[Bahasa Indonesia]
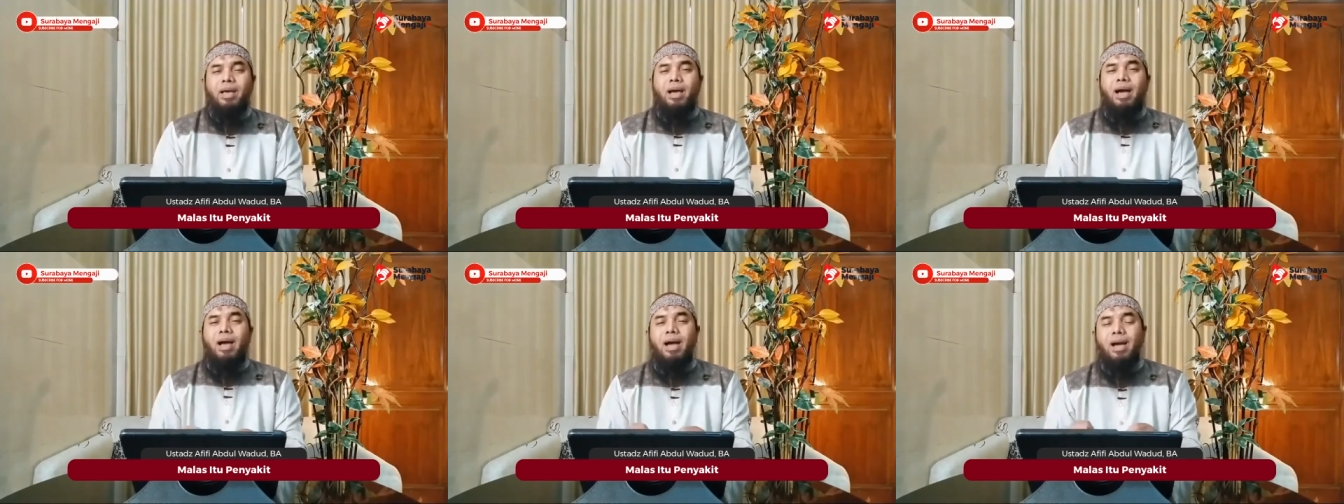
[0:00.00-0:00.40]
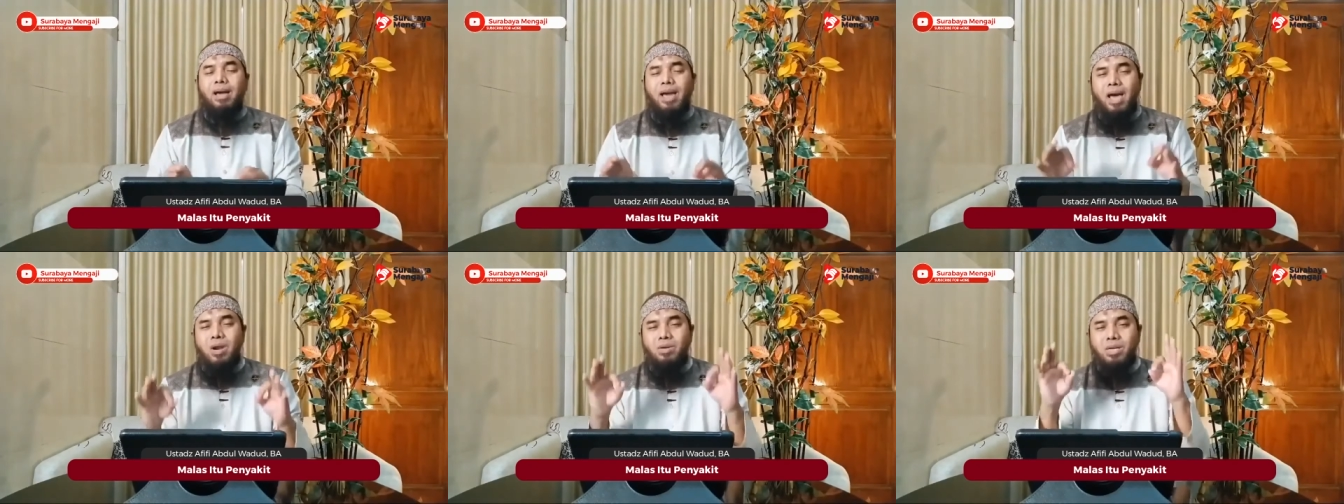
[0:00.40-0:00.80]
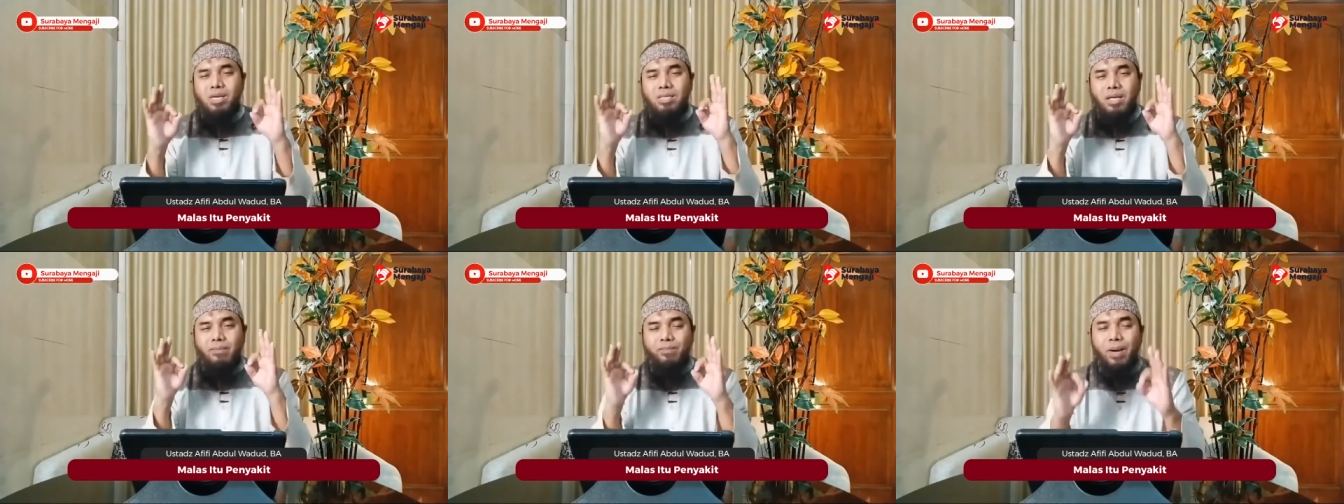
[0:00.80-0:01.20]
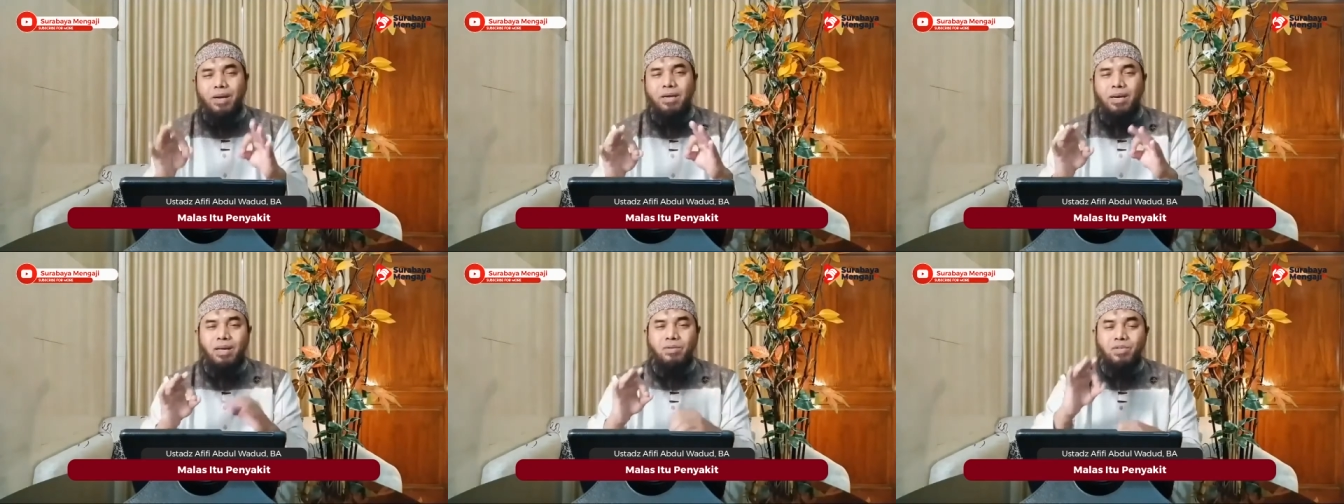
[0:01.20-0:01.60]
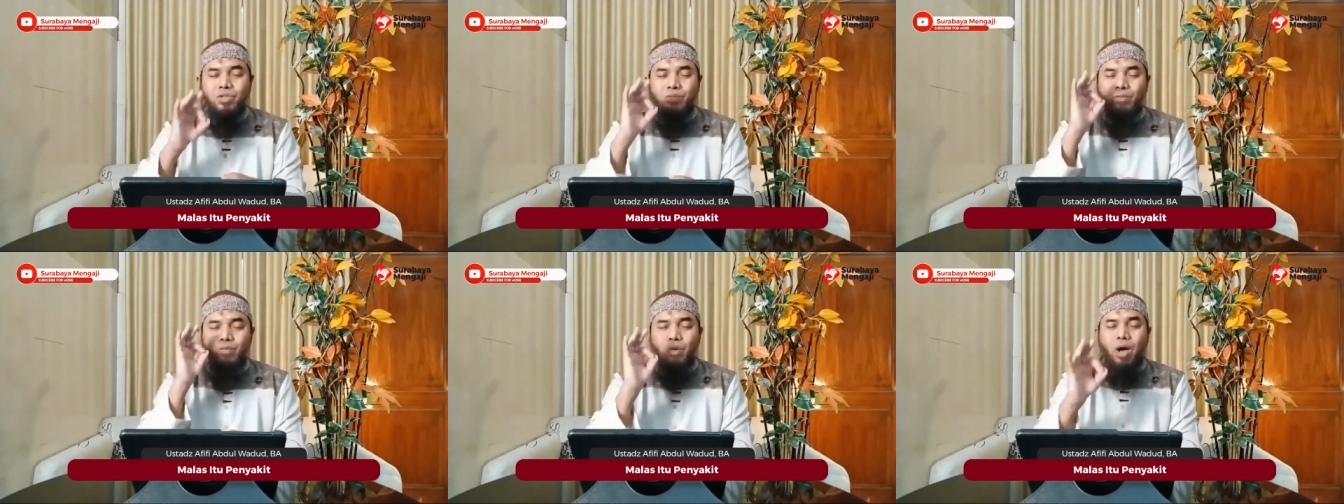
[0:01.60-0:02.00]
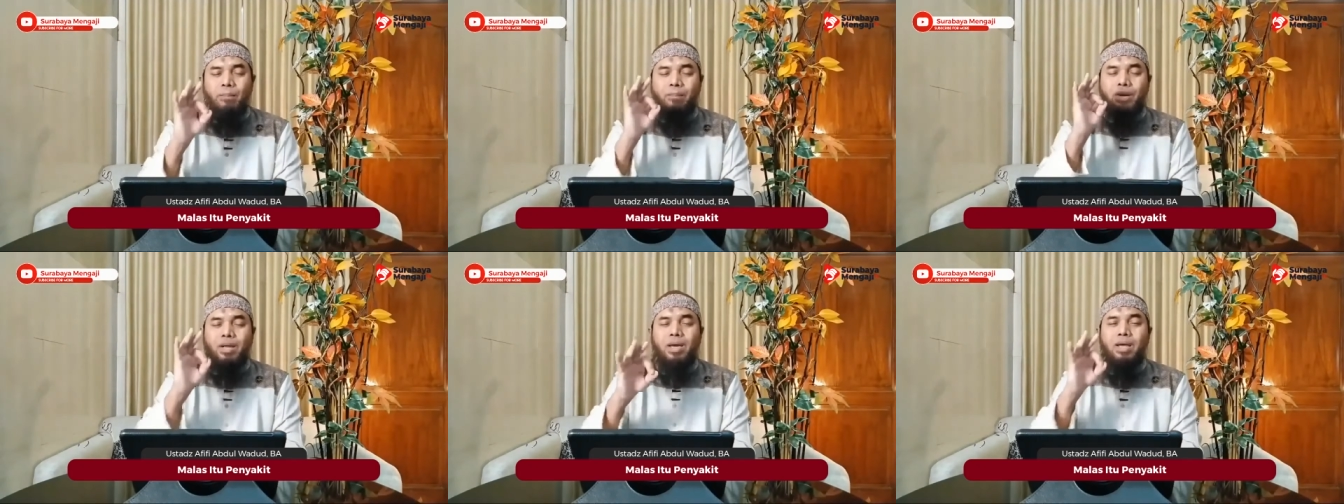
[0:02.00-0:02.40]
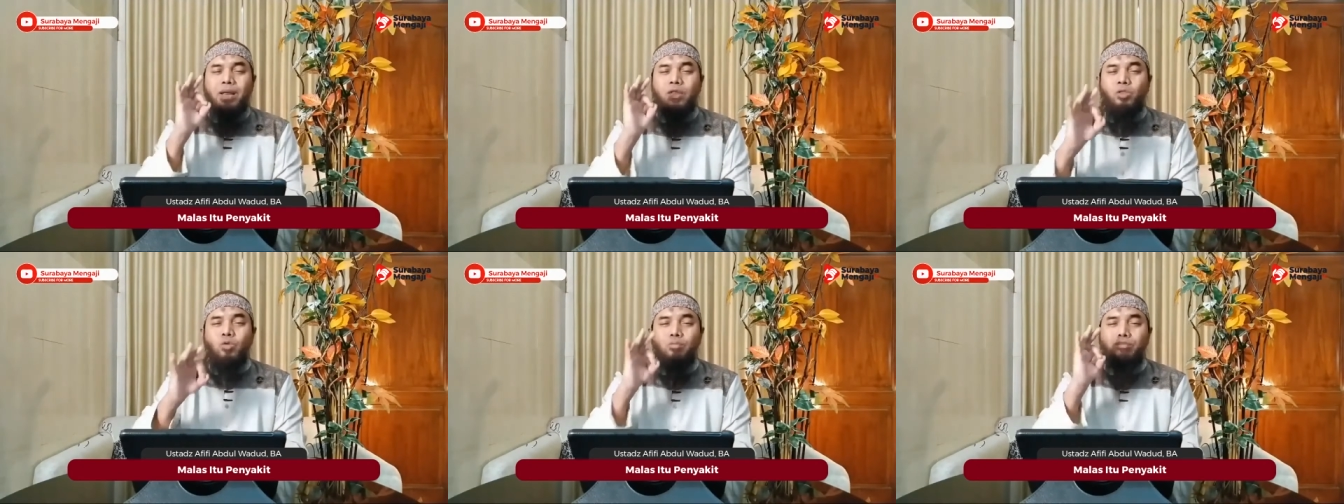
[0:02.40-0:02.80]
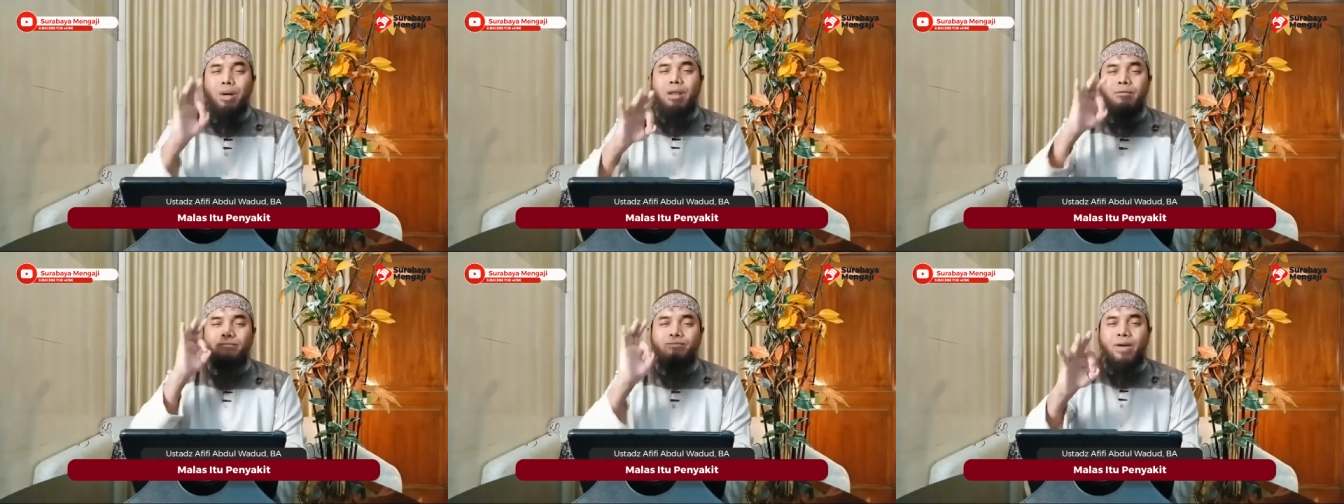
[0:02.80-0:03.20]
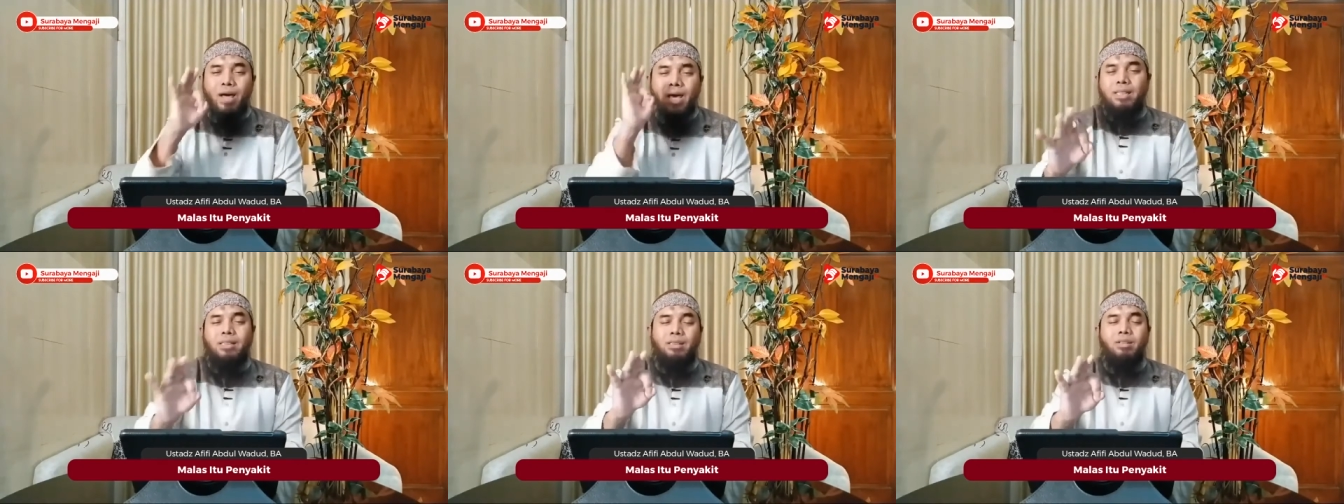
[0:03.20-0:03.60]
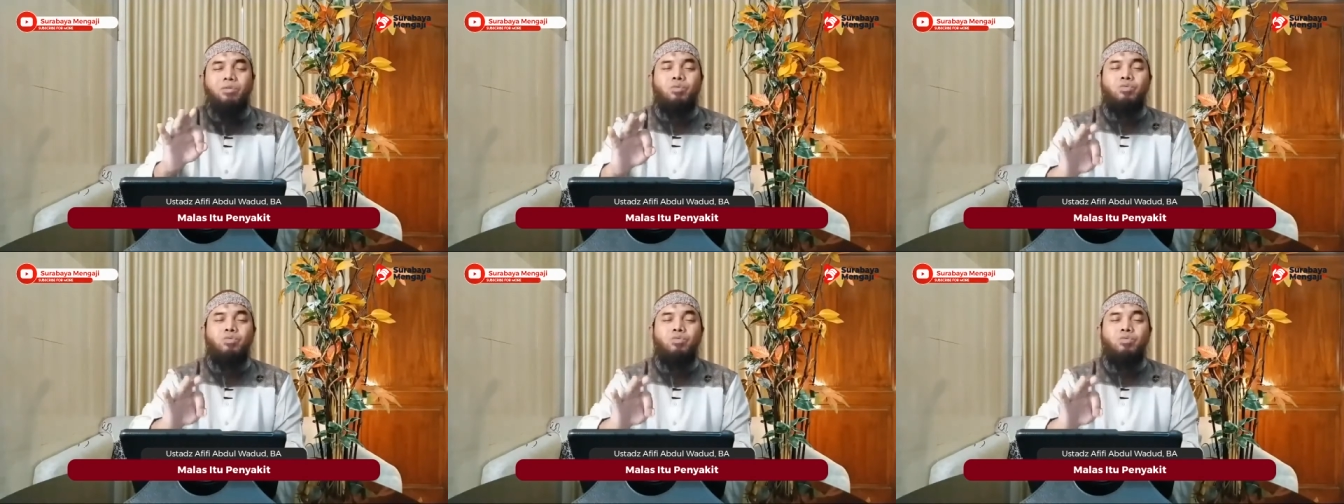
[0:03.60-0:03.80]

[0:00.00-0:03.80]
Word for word: Ah, kalau kita pandang sebuah perkara itu manfaat